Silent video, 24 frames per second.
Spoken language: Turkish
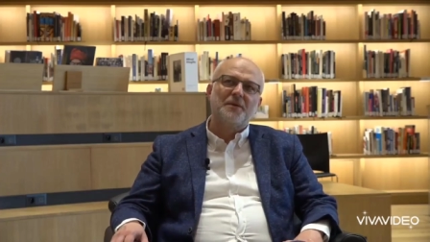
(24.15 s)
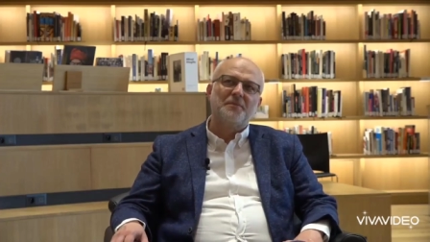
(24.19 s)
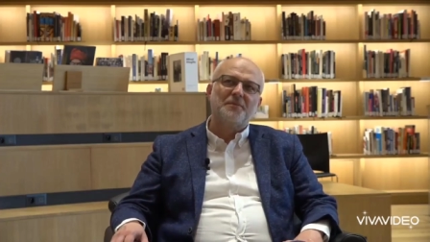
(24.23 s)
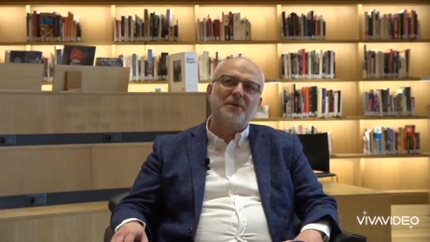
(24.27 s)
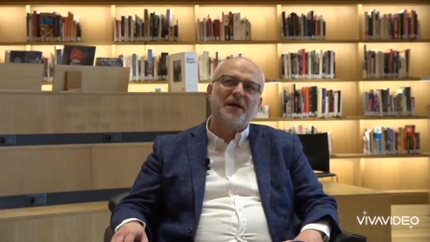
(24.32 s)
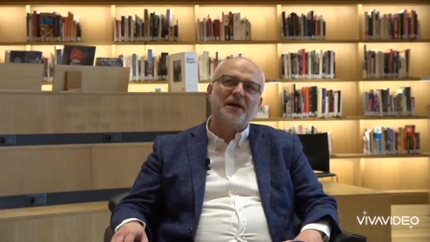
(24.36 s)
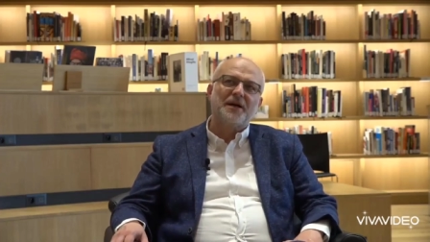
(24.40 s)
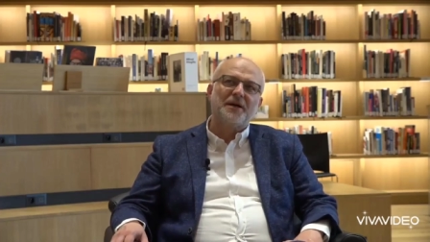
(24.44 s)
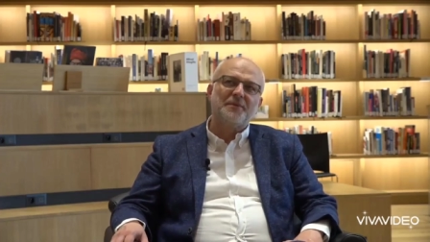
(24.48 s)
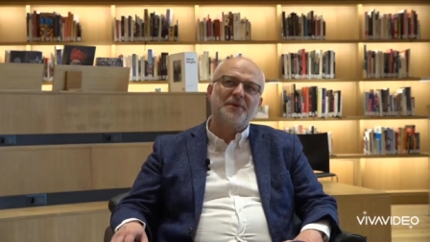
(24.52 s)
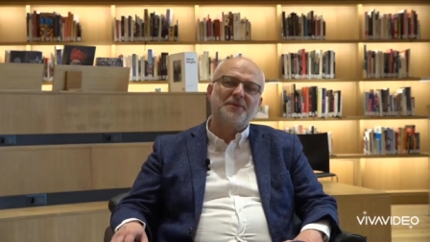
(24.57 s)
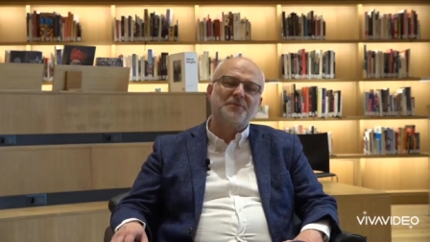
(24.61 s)

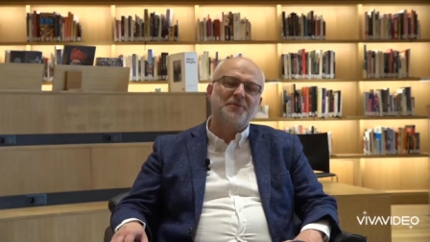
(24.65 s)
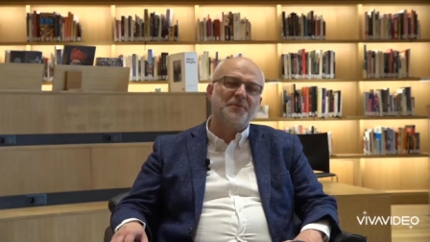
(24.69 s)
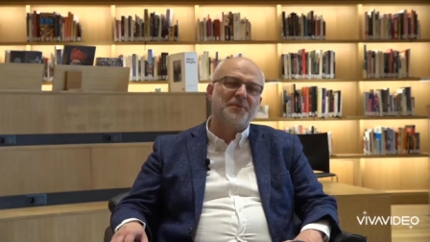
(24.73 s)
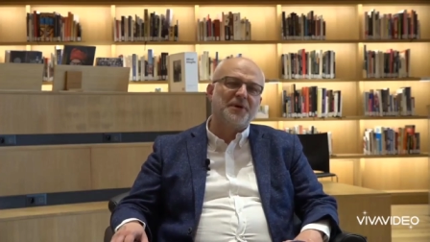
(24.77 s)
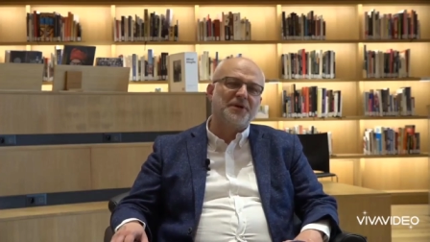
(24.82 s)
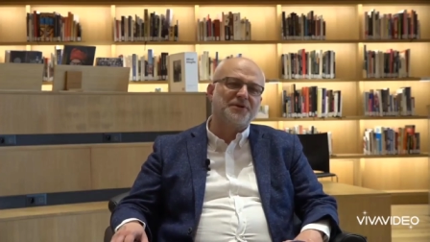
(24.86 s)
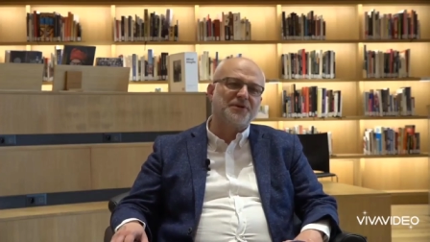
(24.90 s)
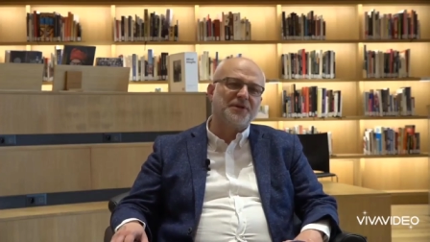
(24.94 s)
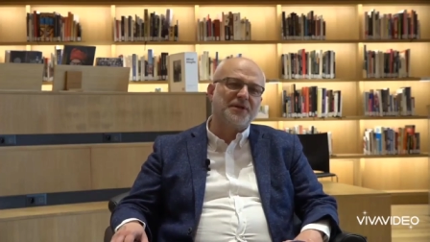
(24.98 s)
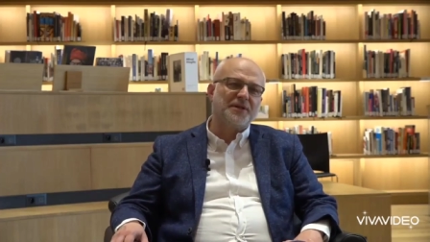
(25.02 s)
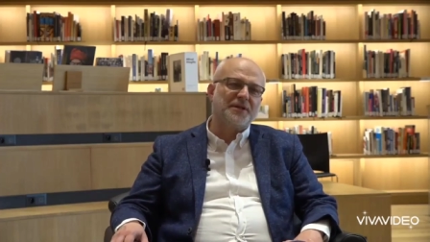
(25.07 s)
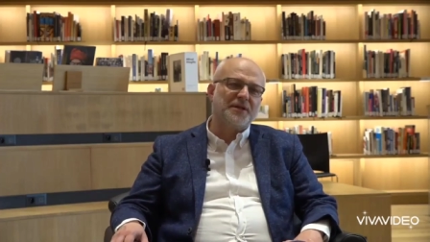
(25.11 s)
Merhamet bir
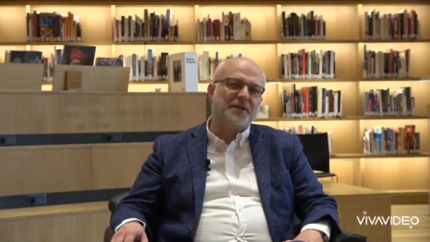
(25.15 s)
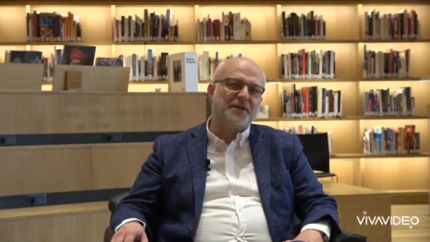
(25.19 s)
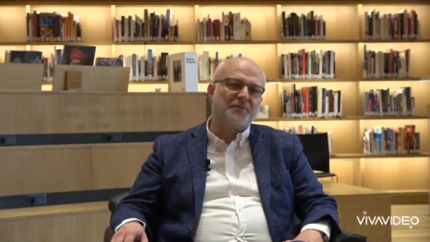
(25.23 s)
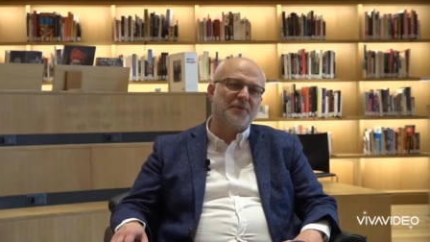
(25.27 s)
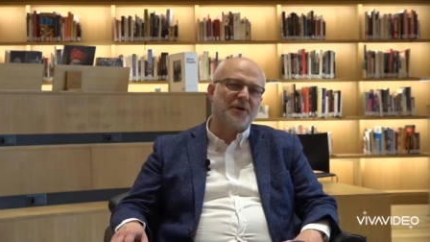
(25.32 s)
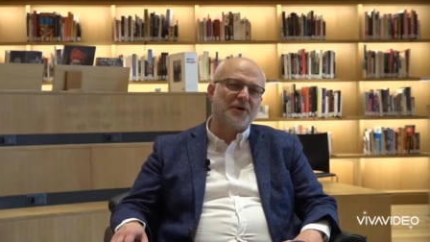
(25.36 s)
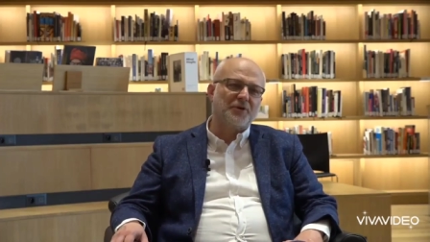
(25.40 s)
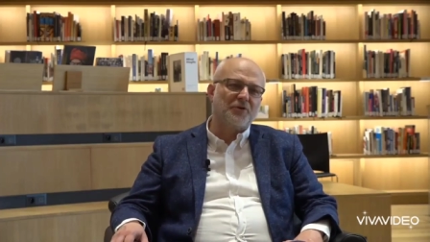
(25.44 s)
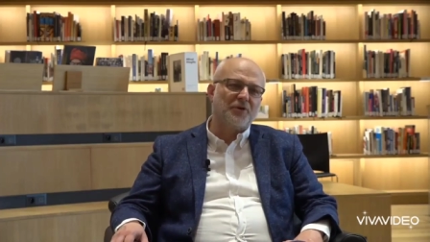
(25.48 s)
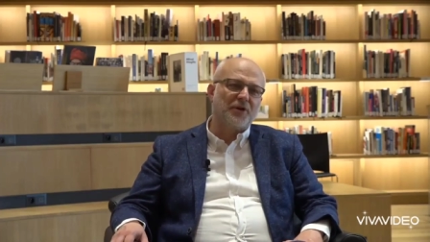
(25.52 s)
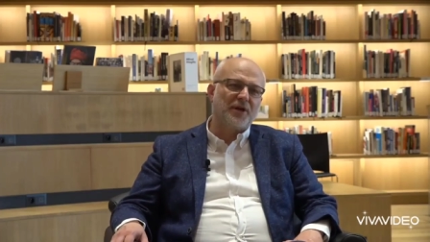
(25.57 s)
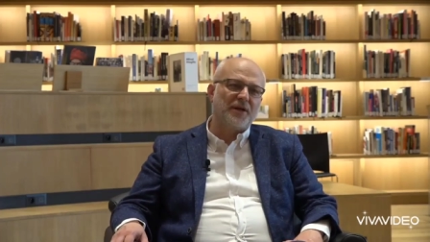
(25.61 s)
başka
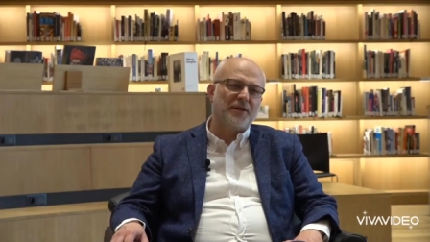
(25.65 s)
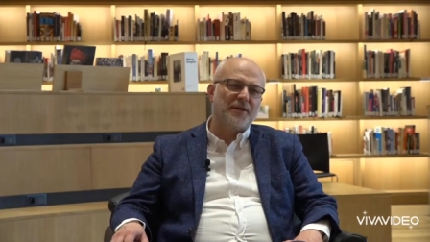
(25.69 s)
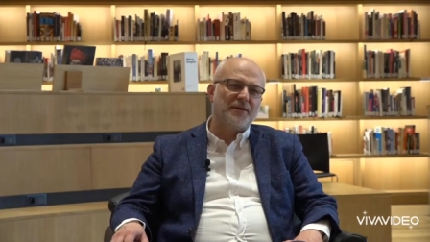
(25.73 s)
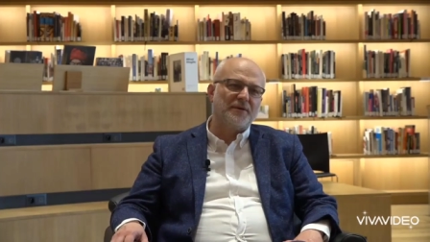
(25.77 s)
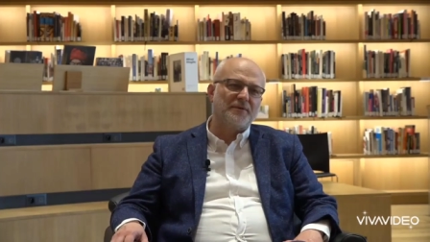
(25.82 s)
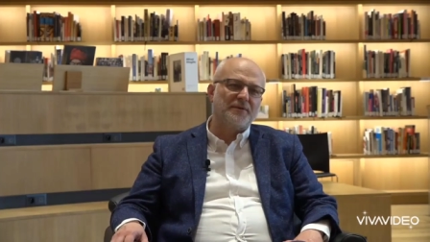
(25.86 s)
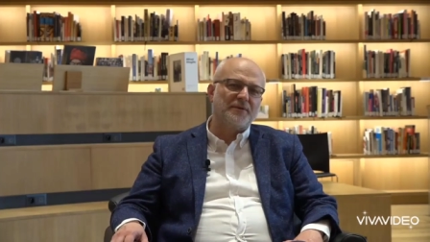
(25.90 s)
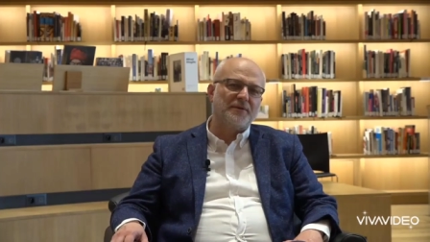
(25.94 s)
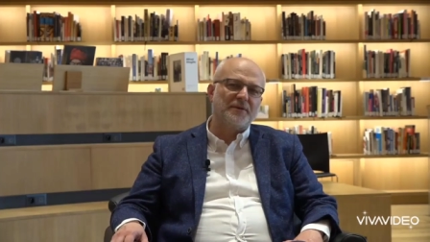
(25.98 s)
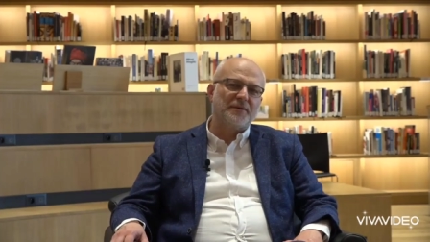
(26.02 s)
tanıma göre